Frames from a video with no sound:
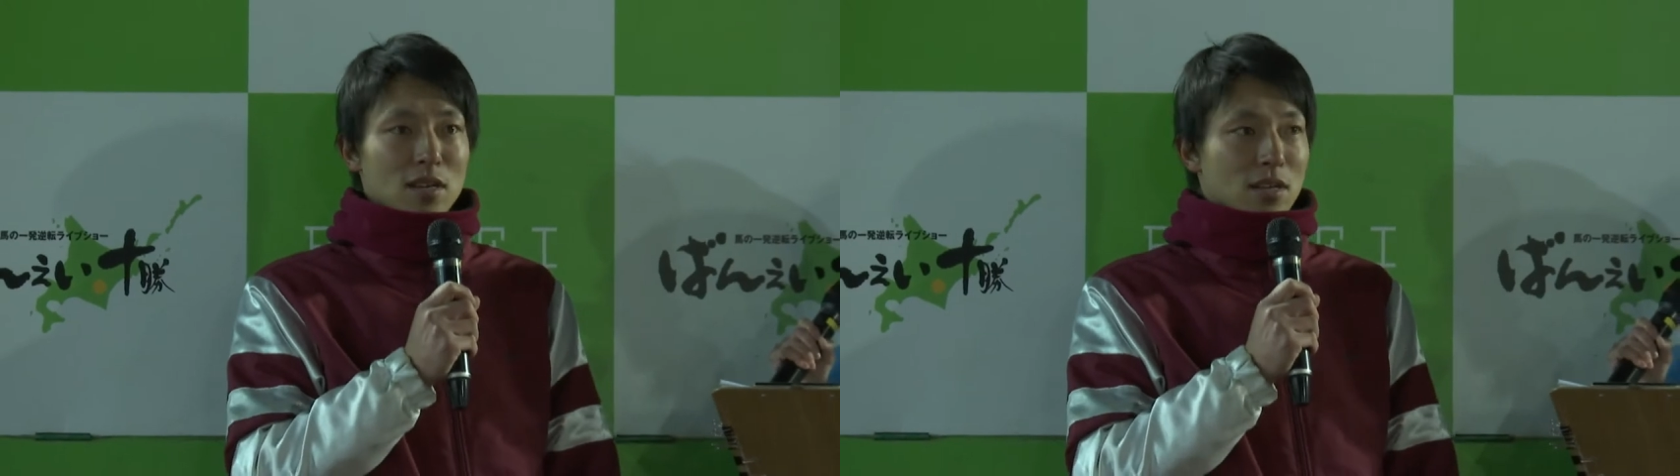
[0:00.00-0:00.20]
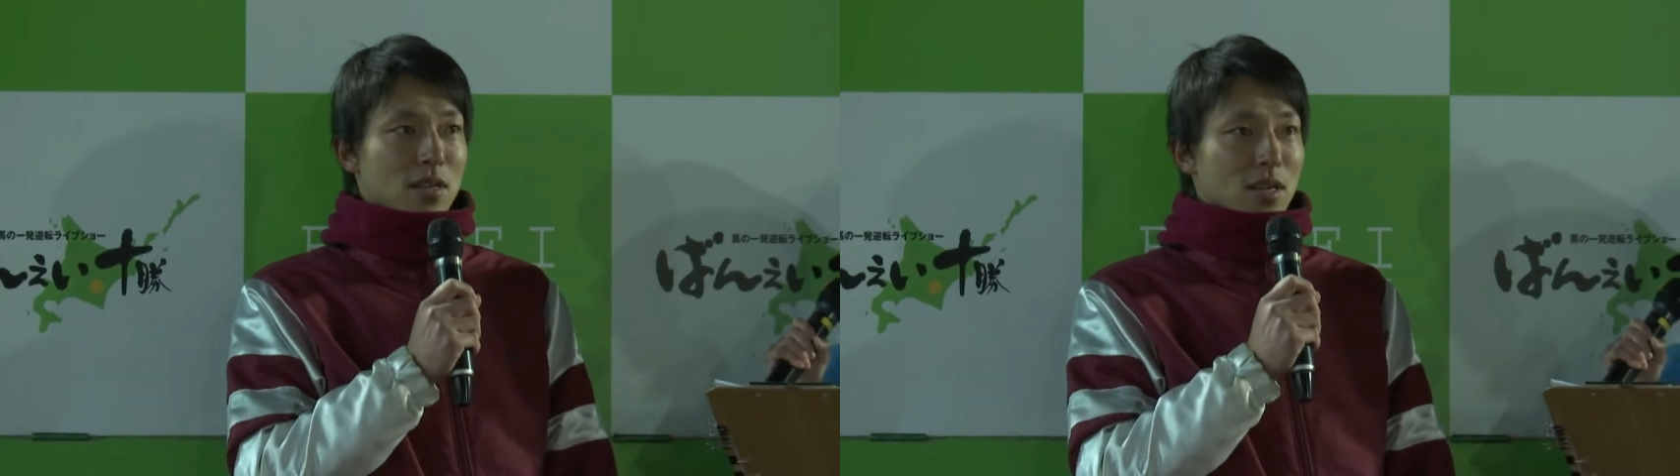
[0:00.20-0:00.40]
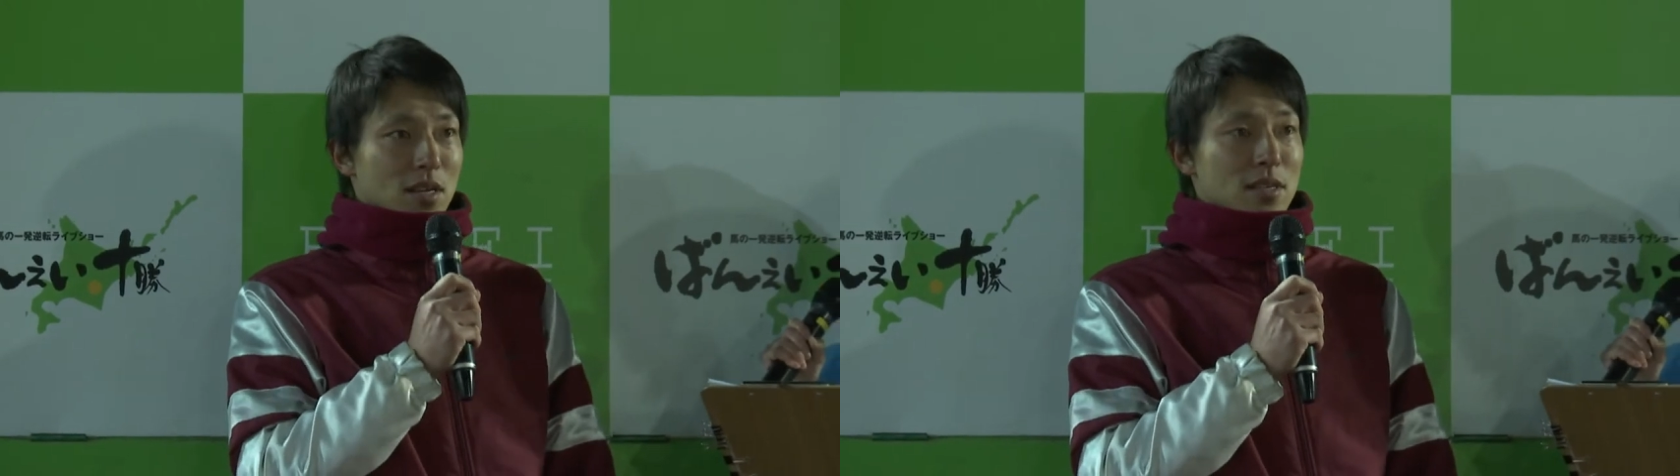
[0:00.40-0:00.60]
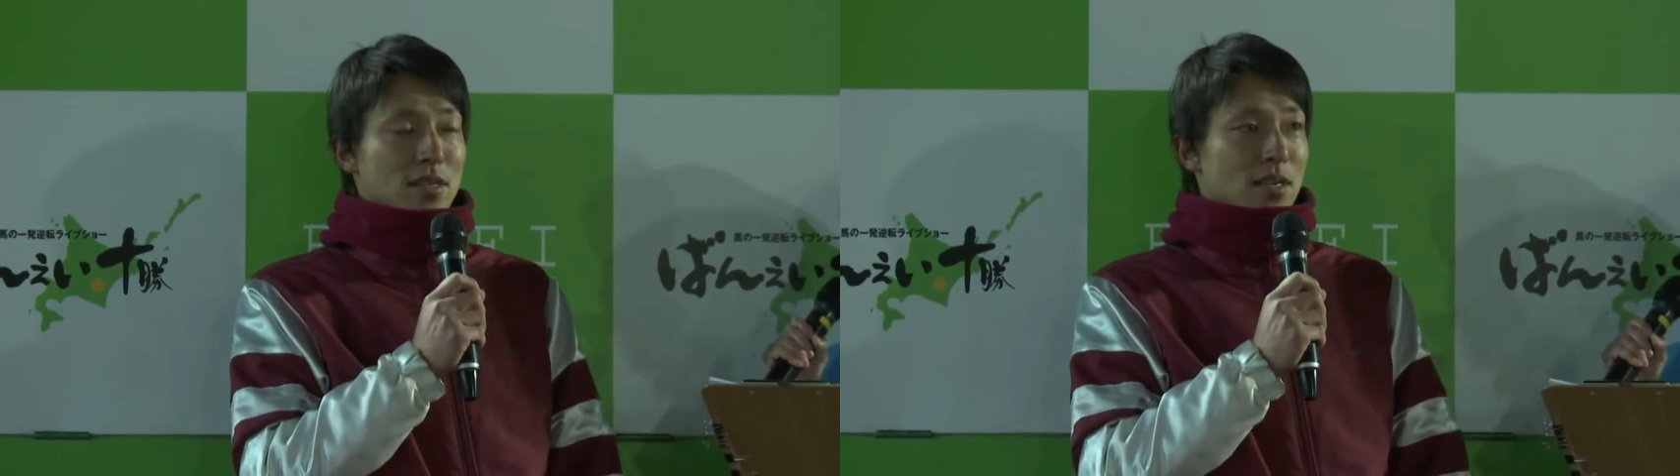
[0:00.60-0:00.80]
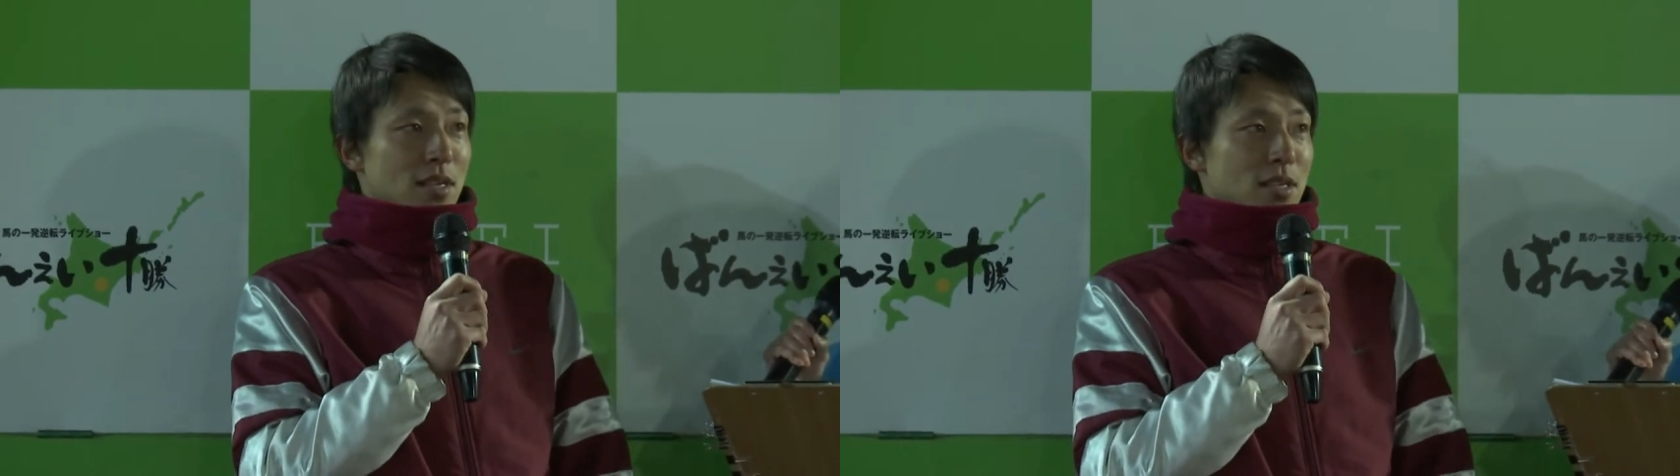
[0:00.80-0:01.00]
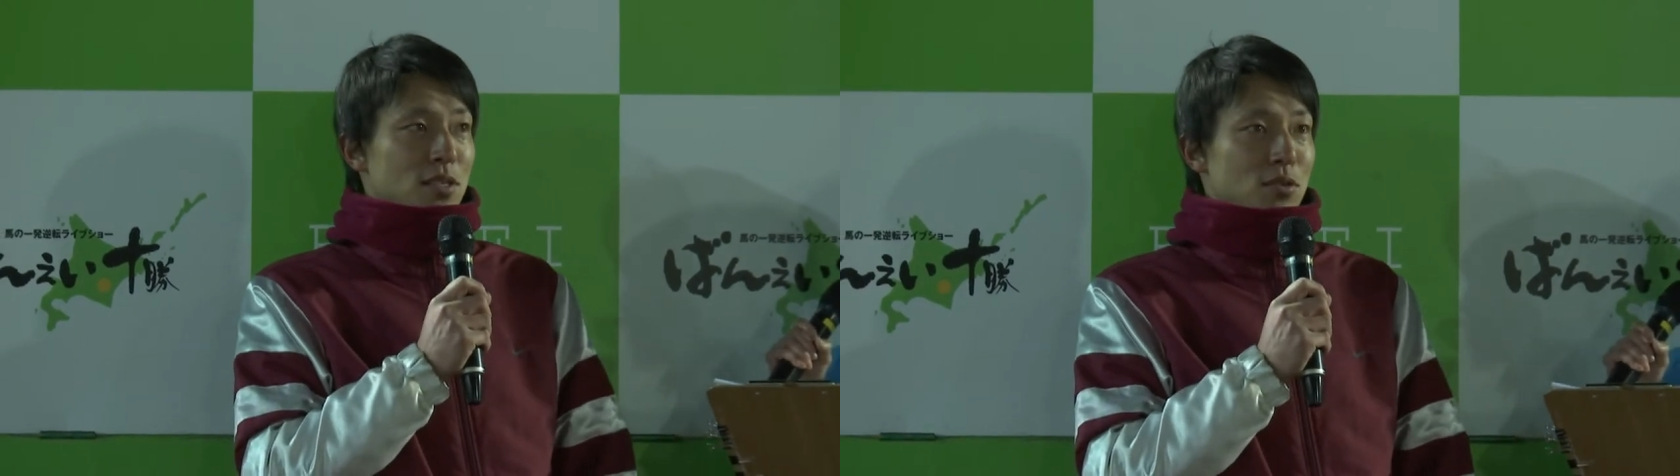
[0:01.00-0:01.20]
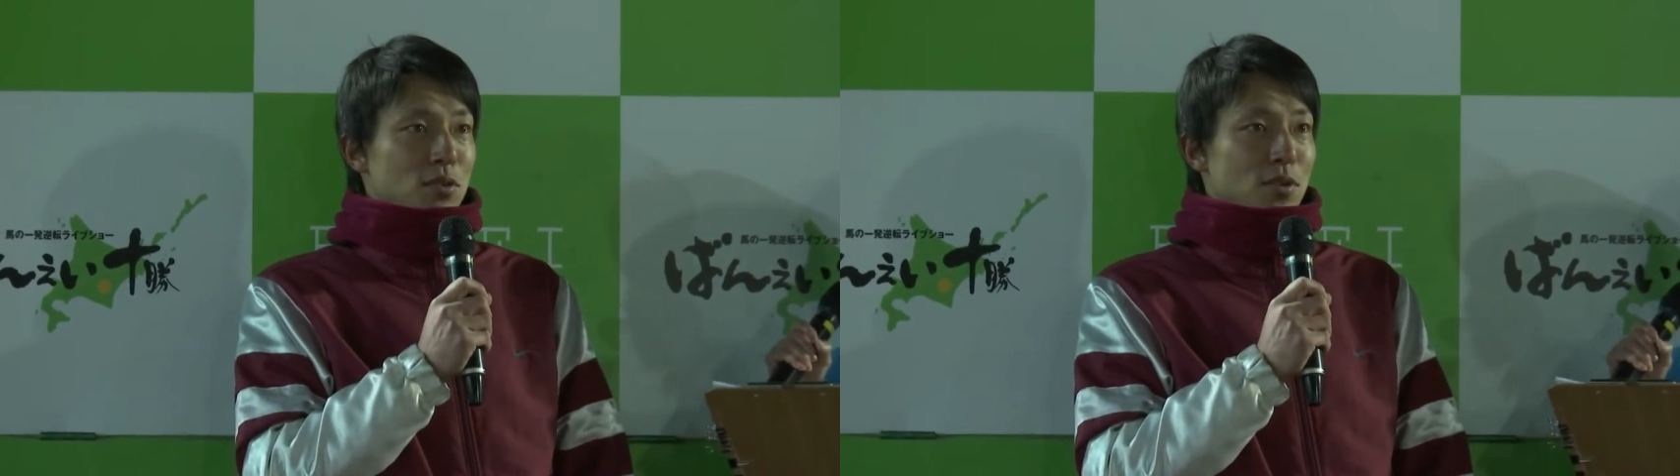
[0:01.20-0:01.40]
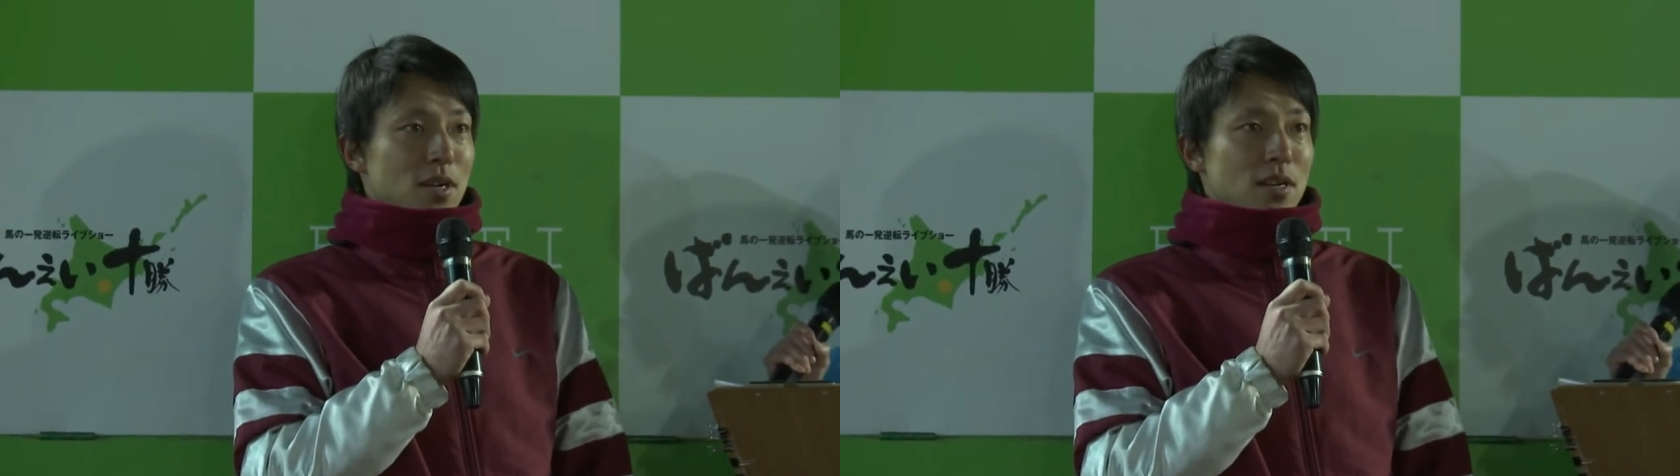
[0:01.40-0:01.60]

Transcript: はい、勝利は